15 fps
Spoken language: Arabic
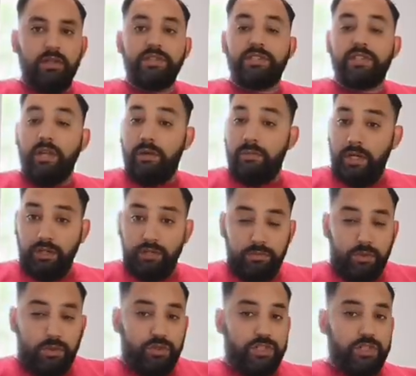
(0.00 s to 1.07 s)
السلام
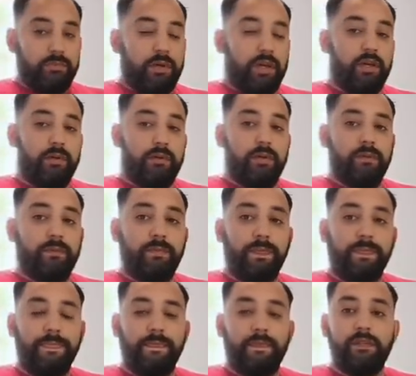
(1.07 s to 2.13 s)
عليكم خوتي المغاربه
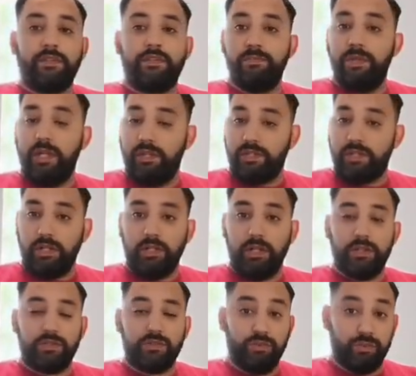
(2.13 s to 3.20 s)
نتمنى ان شاء
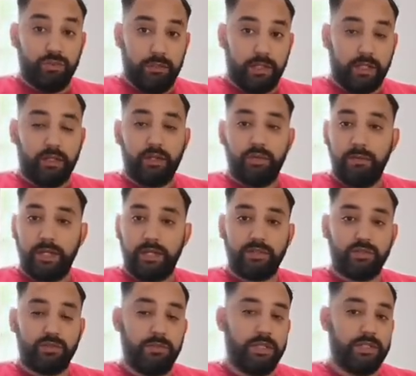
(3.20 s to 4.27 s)
الله تكونوا بخير وما
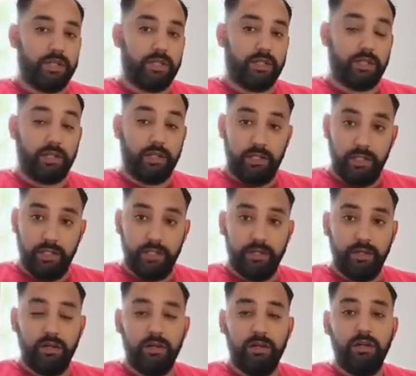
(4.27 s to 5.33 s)
يخصكم حتى خير اللي
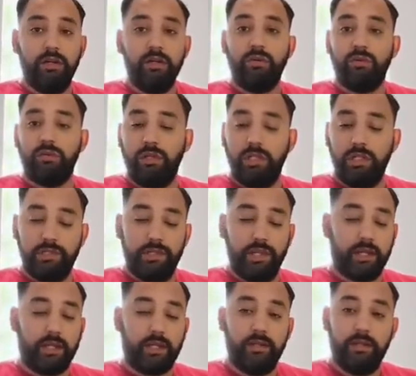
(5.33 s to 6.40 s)
هنا واللي
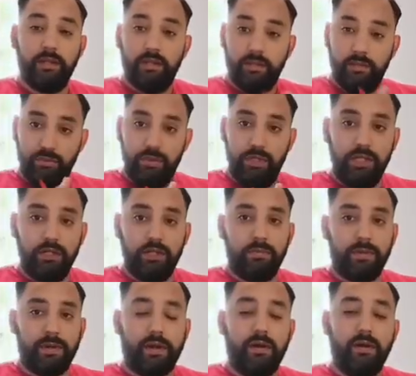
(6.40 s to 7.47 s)
لداخل واللي على
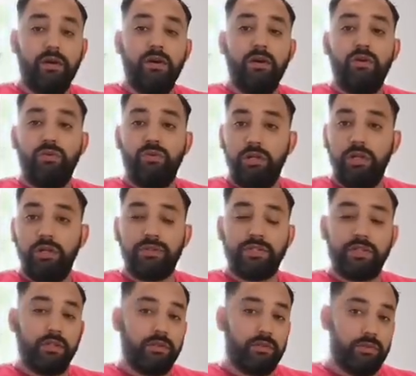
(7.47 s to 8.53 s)
برا واللي
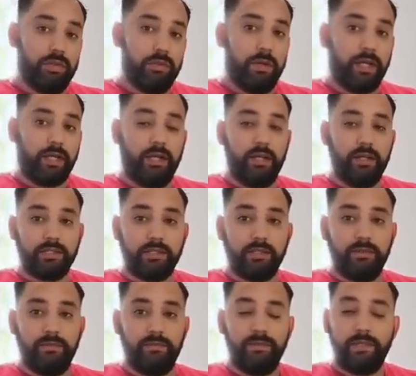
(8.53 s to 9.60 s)
وصل واللي باقي
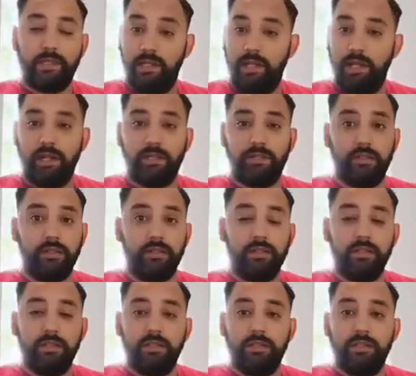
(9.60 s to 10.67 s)
حاصل كالعاده
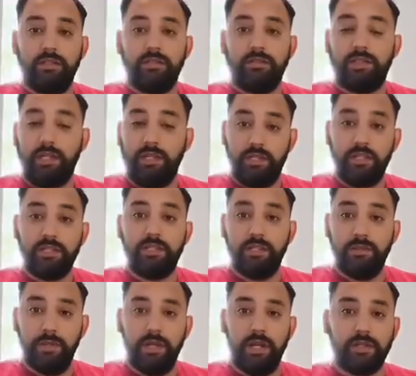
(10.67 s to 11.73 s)
تحياتي
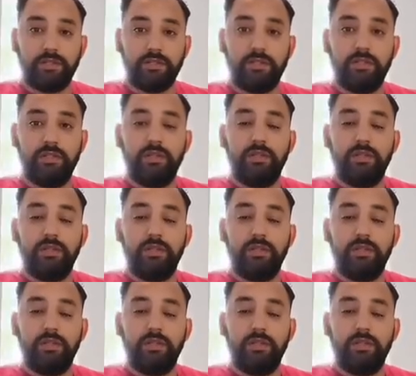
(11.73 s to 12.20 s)
البنات